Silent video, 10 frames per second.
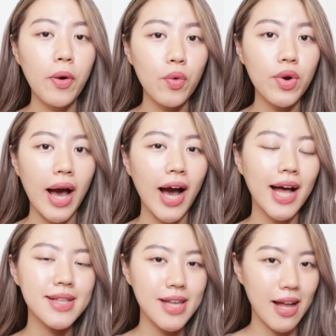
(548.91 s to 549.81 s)

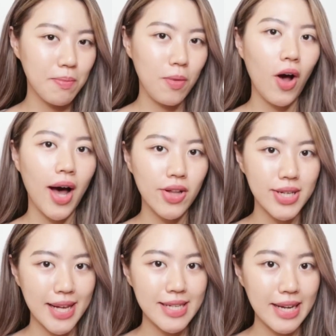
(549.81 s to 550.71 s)
menggunakan sunblock atau
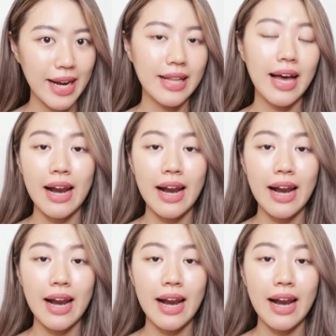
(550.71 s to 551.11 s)
sunscreen